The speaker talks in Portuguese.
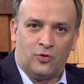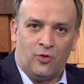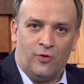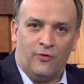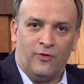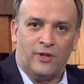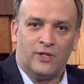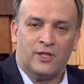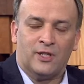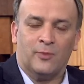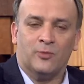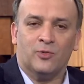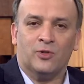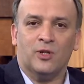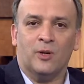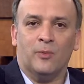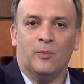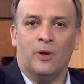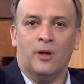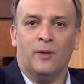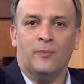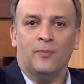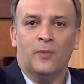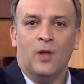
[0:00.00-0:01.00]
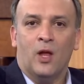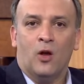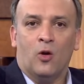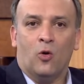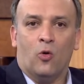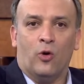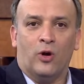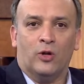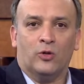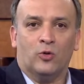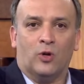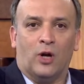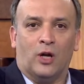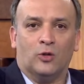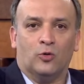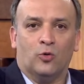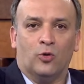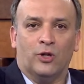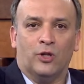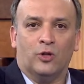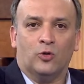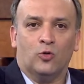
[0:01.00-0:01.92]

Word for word: Conversamos também com a educadora e